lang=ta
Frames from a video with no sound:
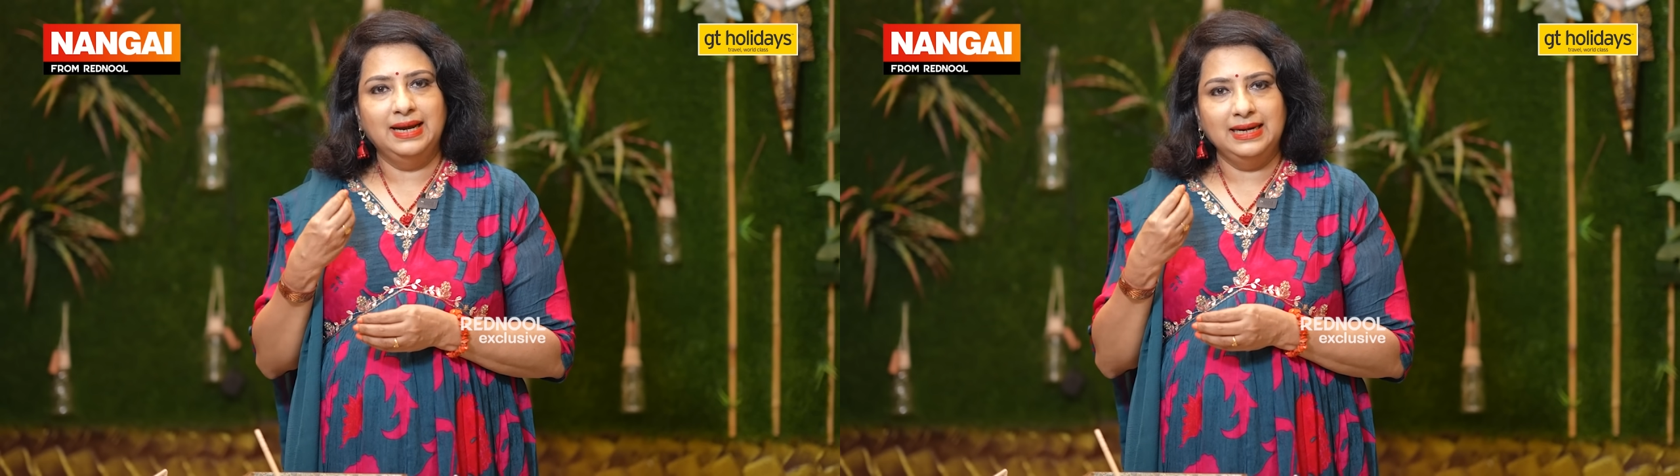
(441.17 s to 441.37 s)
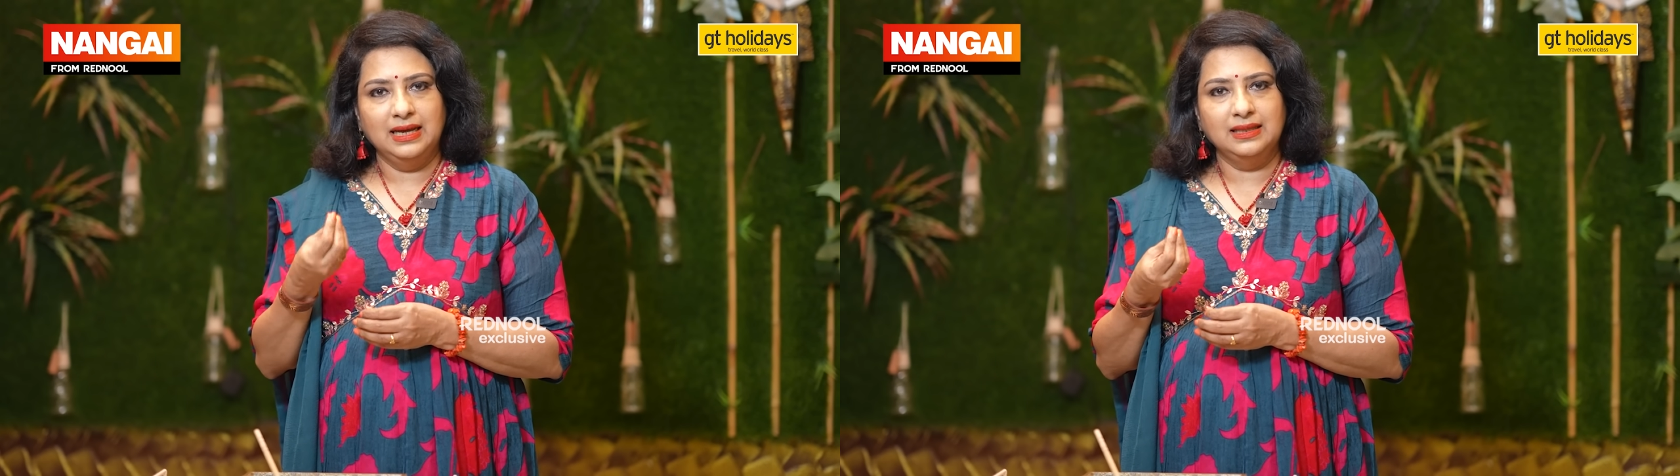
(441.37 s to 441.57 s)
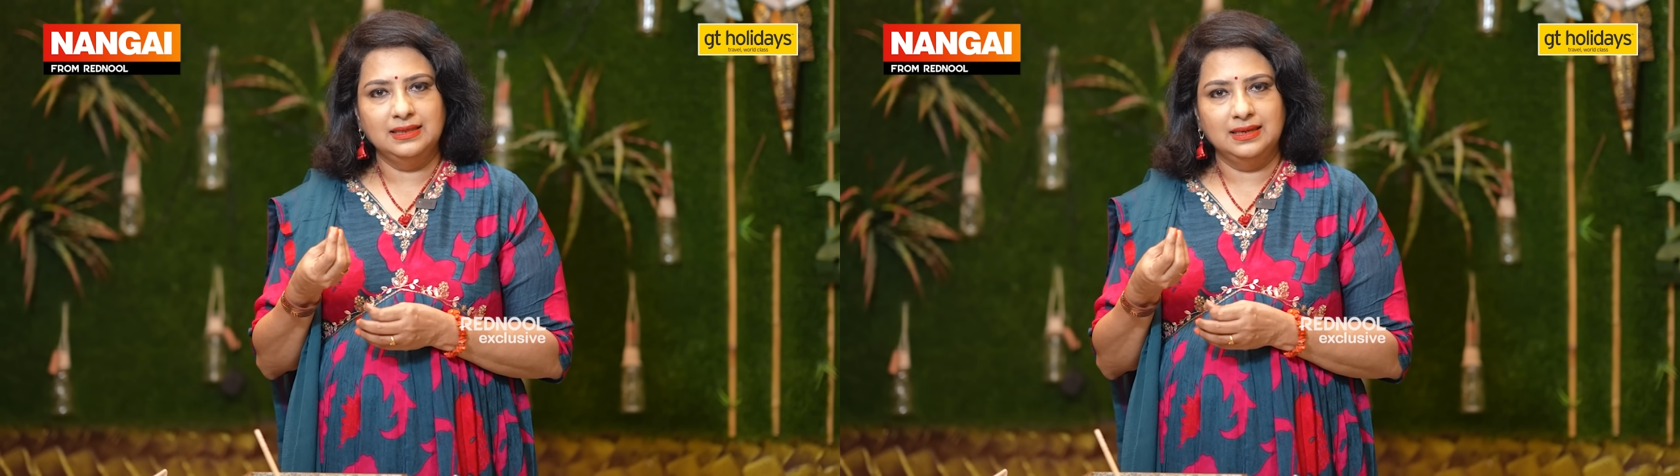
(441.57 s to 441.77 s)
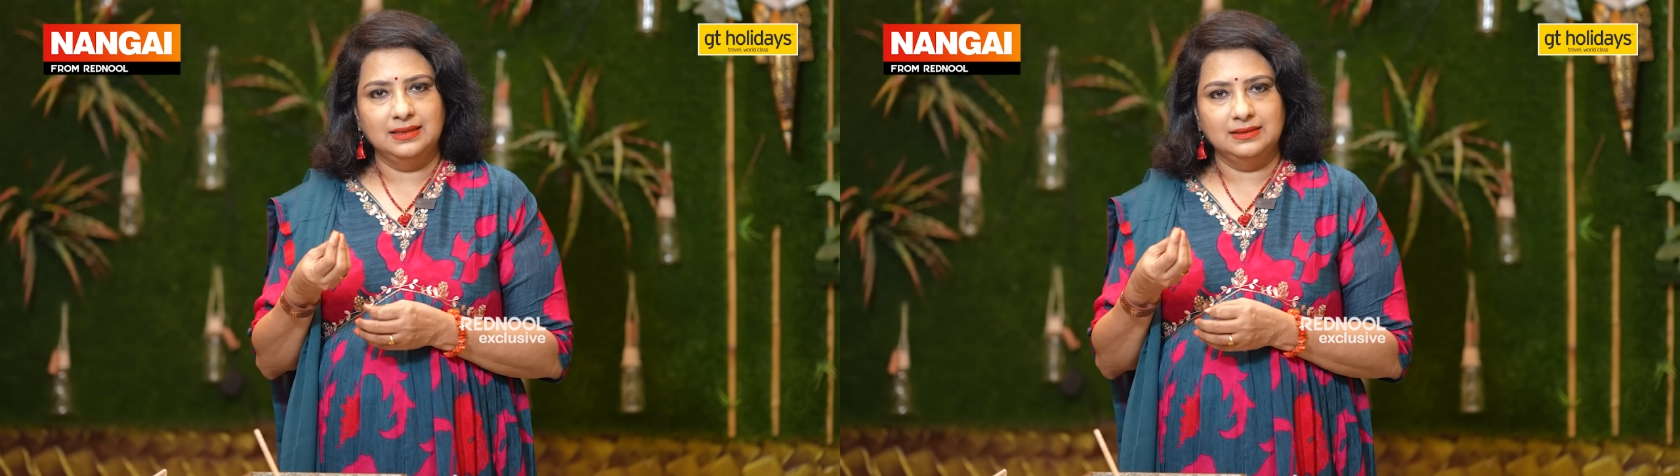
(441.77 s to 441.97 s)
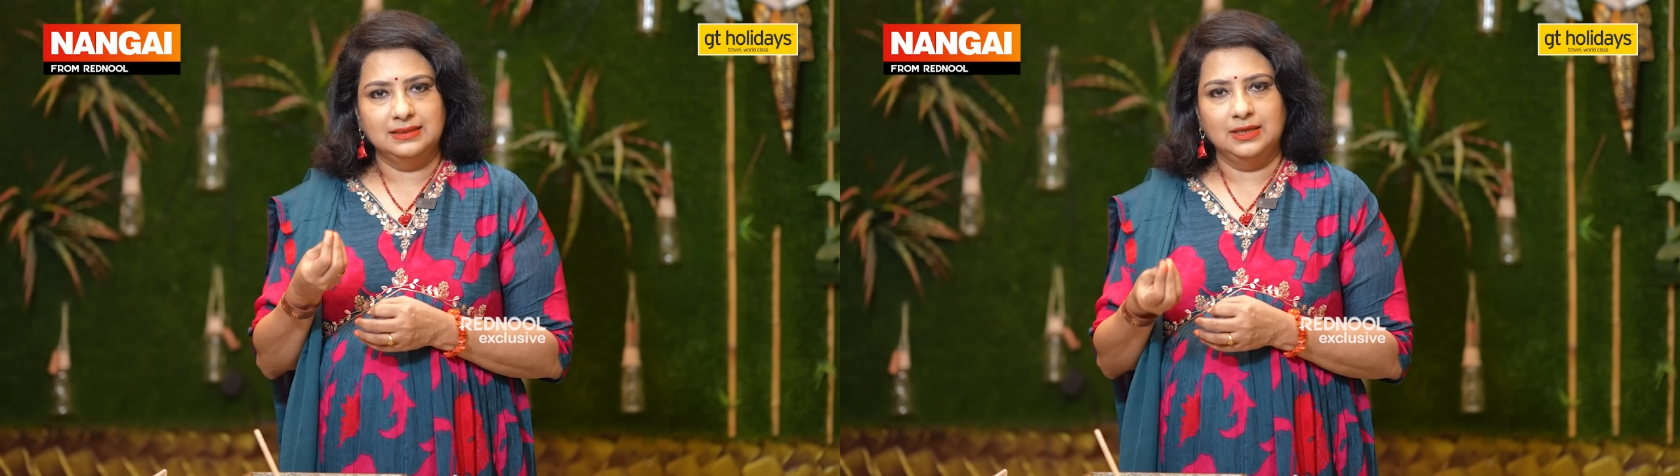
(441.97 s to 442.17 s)
வேண்டாத
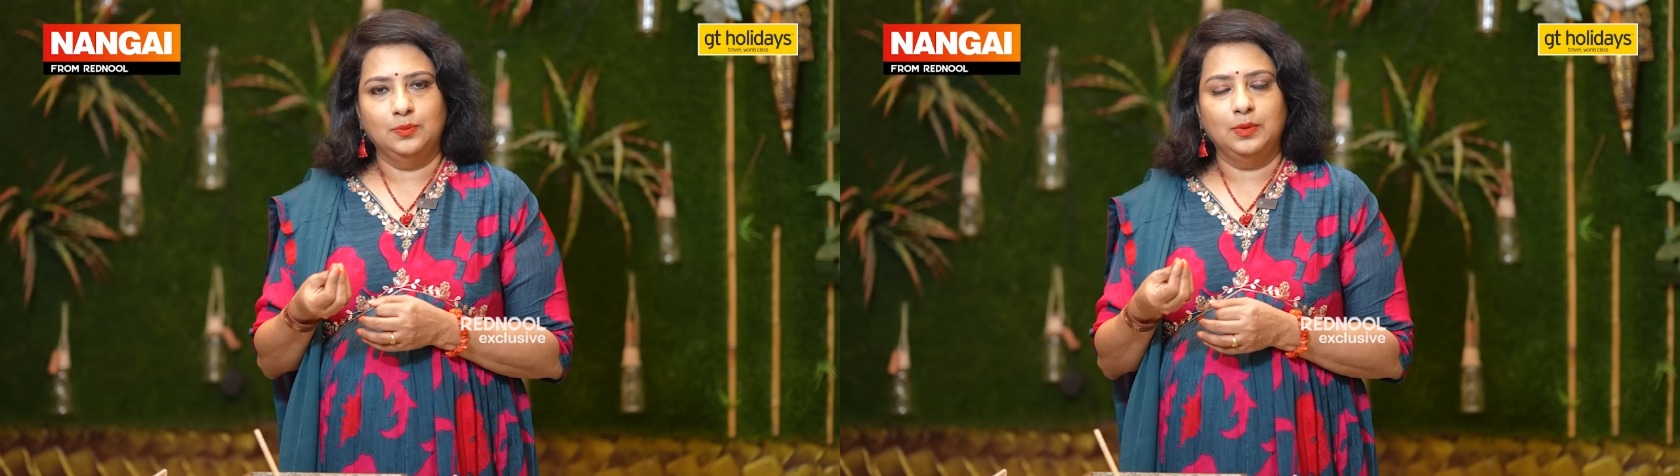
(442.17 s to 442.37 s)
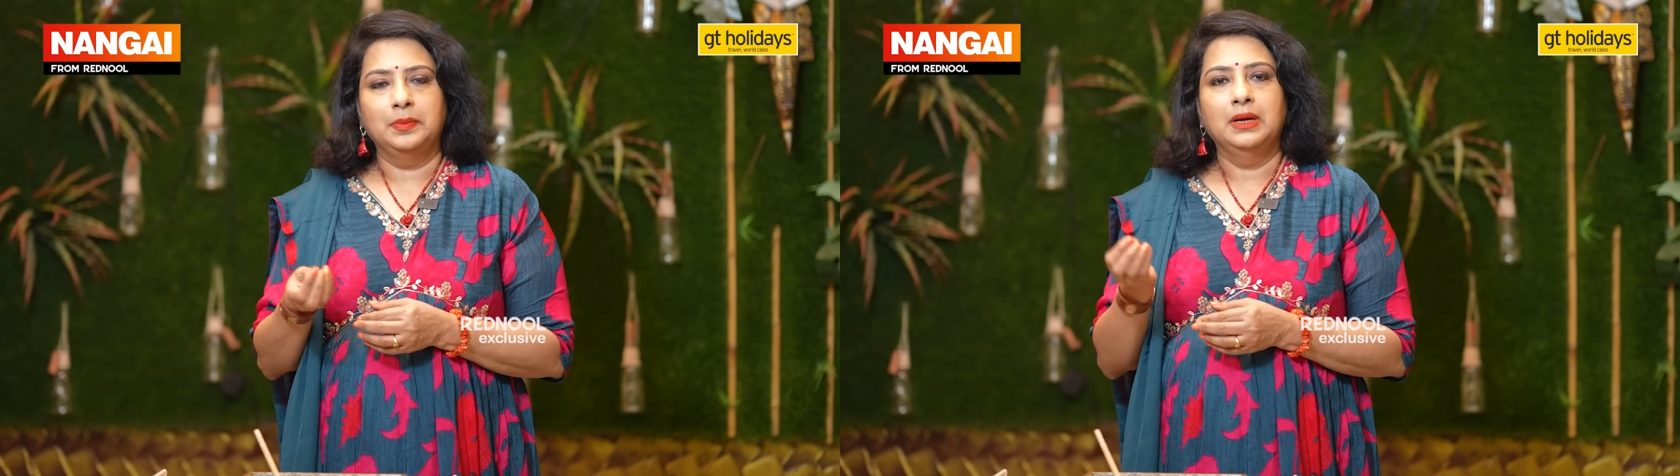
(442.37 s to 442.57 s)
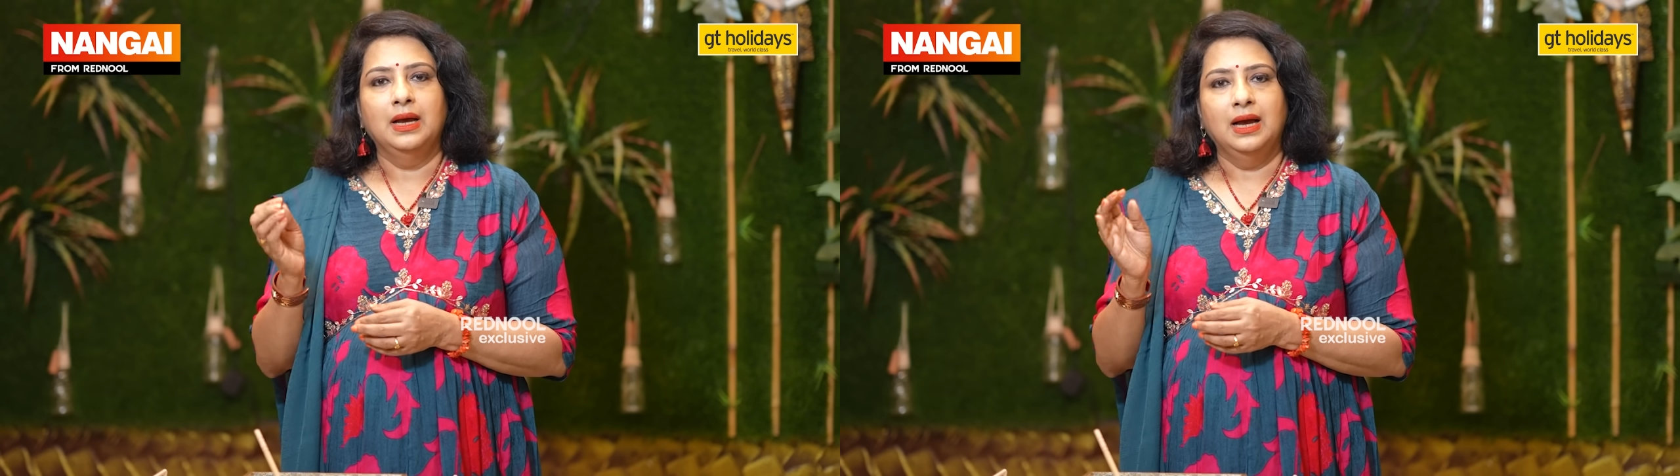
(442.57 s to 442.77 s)
சருமம்